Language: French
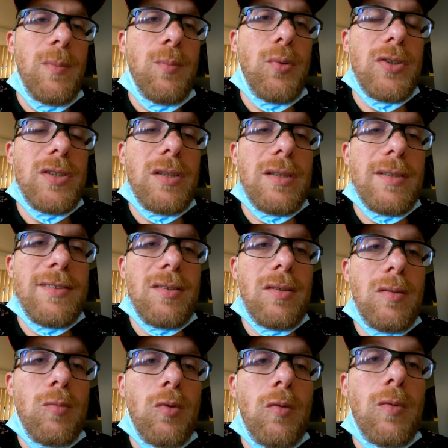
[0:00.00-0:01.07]
20%
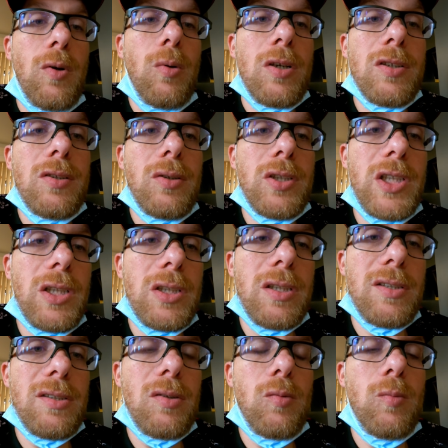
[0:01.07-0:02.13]
restants. Bon, on va voir si on charge
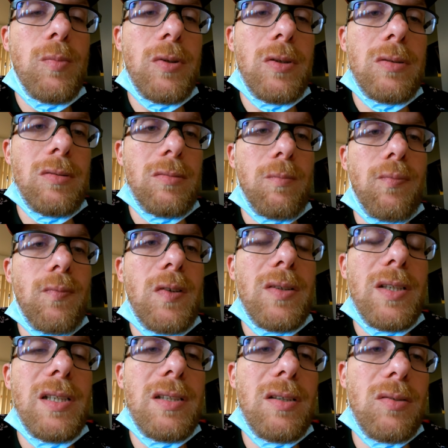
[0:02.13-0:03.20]
à 100 ou pas.
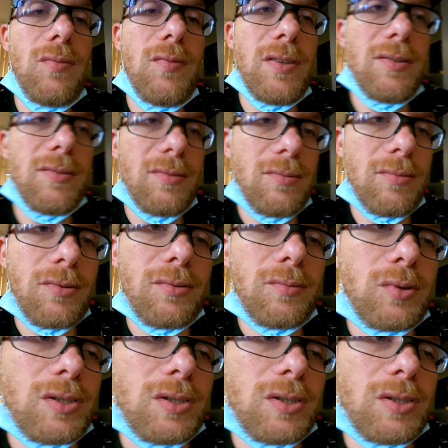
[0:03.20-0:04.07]
On a le temps de toute façon, donc